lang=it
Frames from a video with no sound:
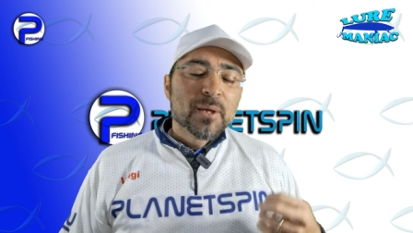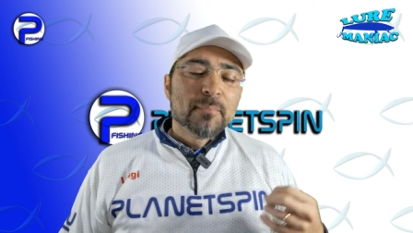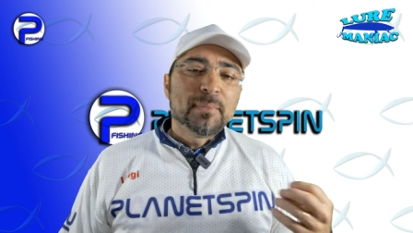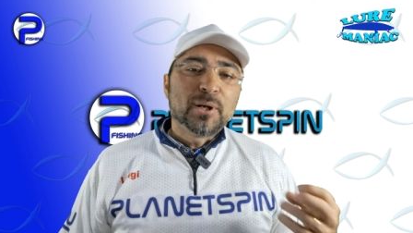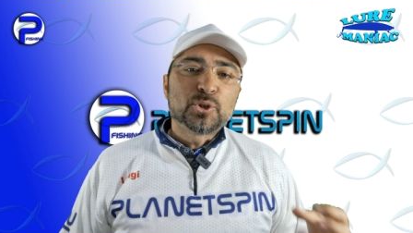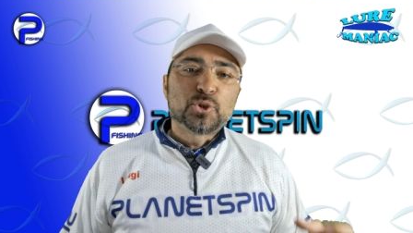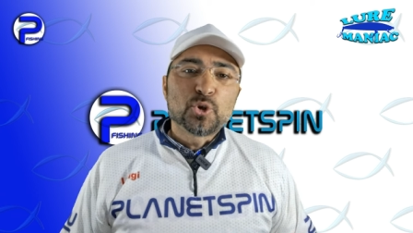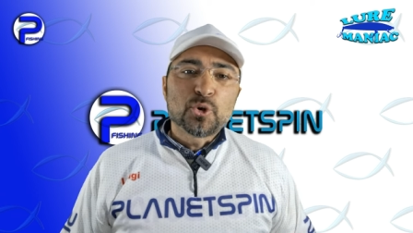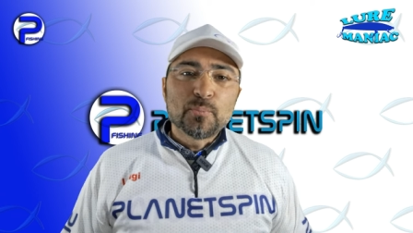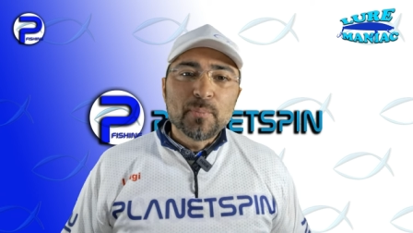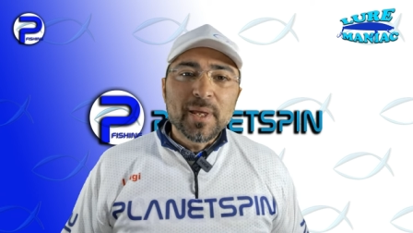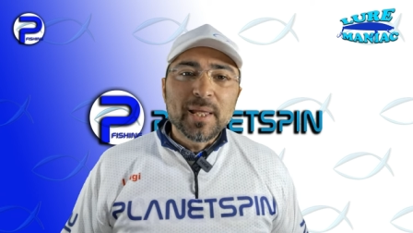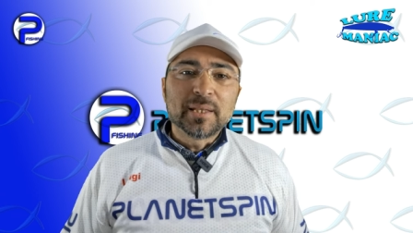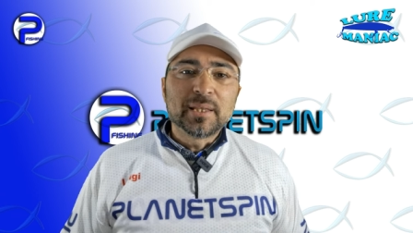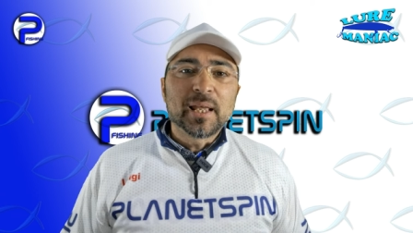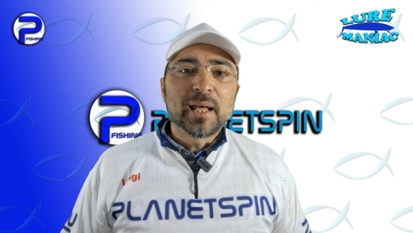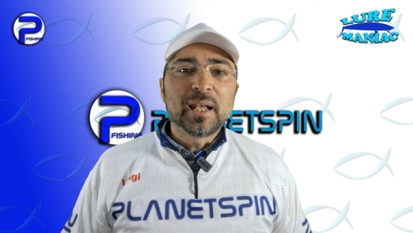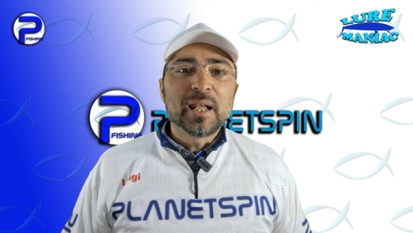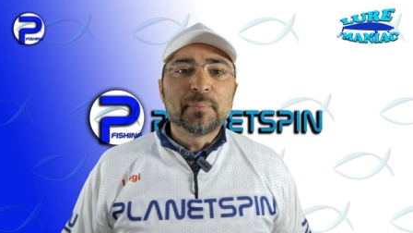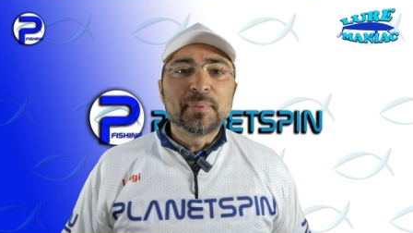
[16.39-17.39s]

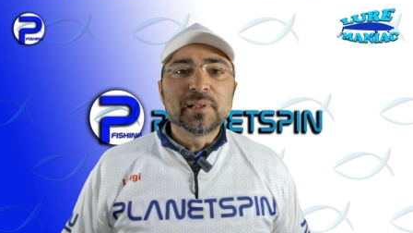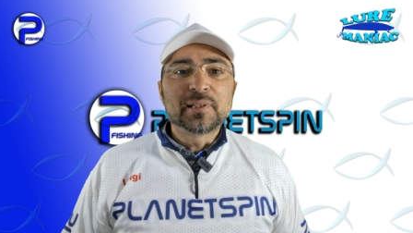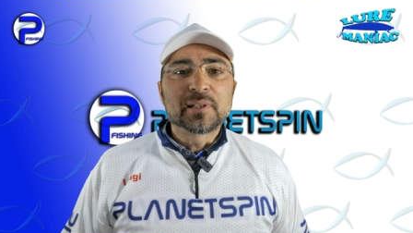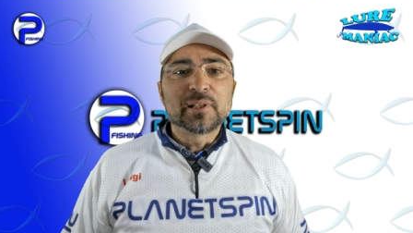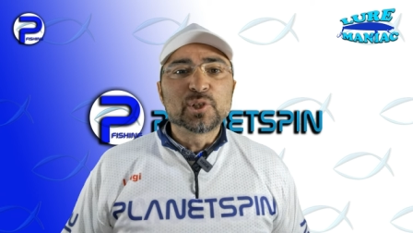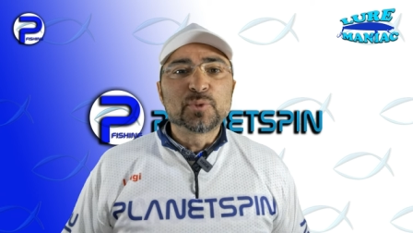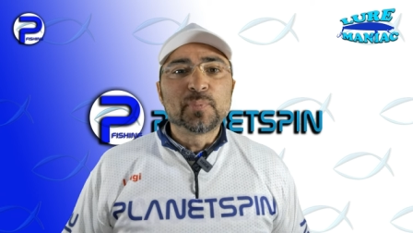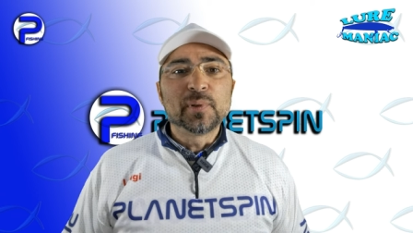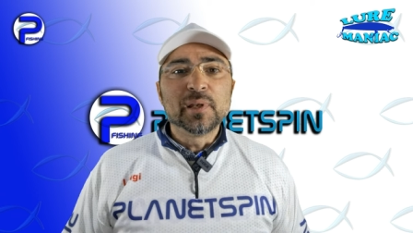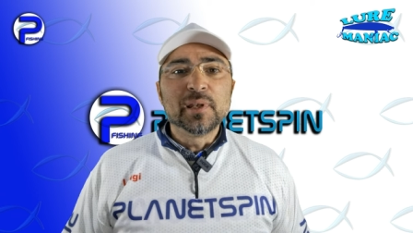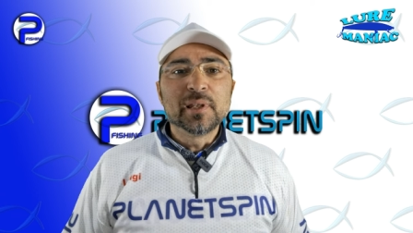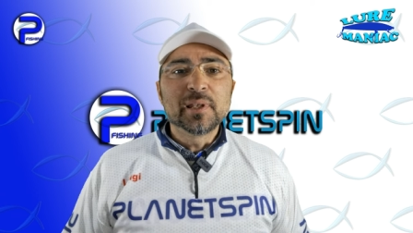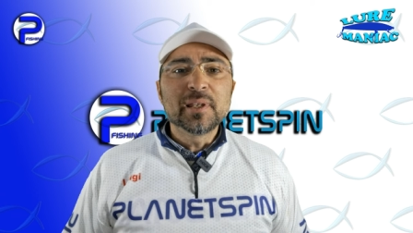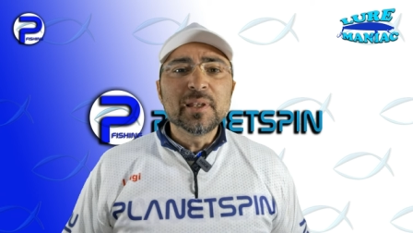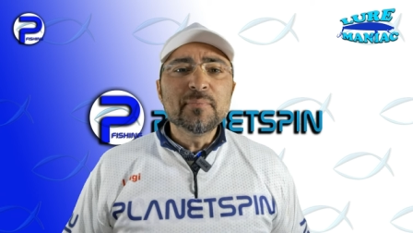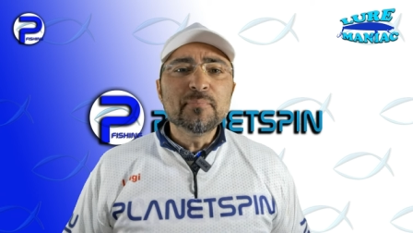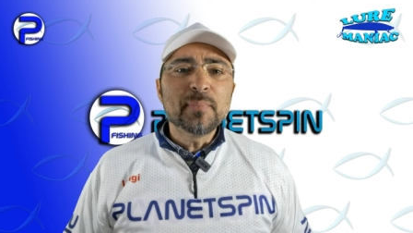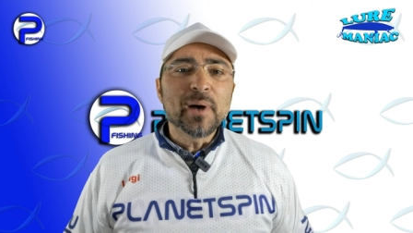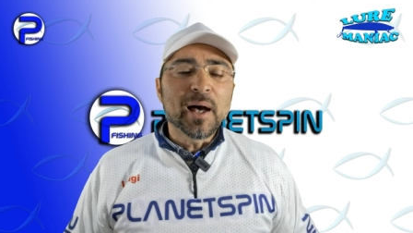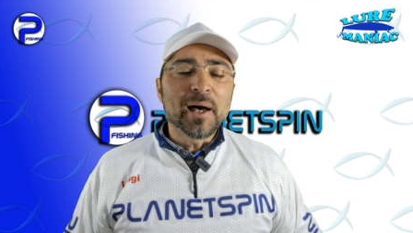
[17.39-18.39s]
maggiormente alla pesca spinning
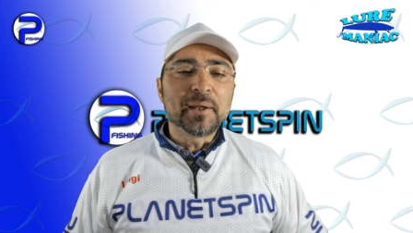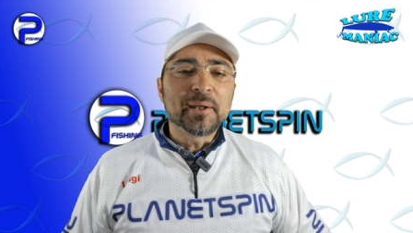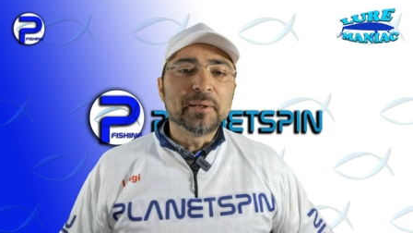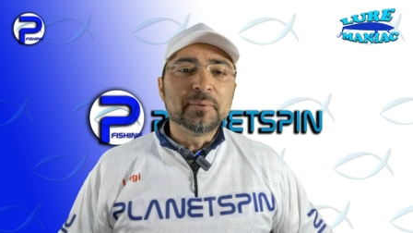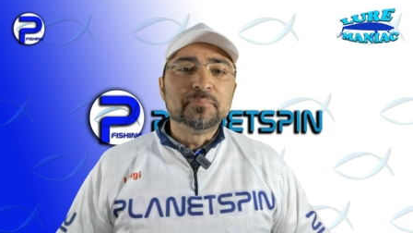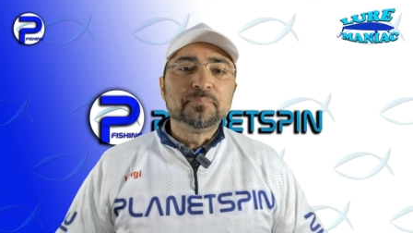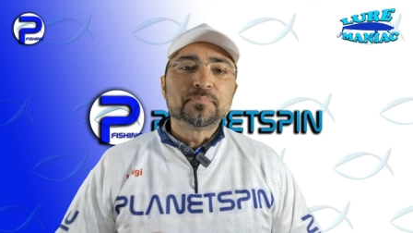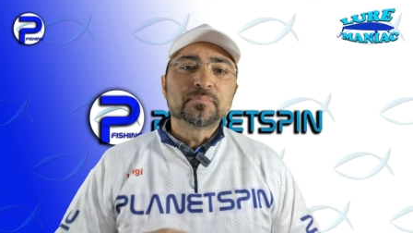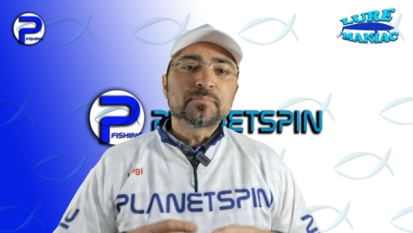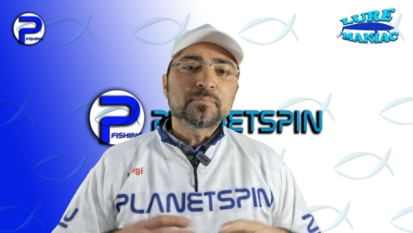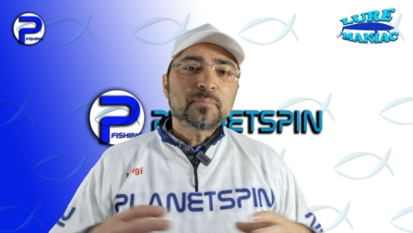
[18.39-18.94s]
in mare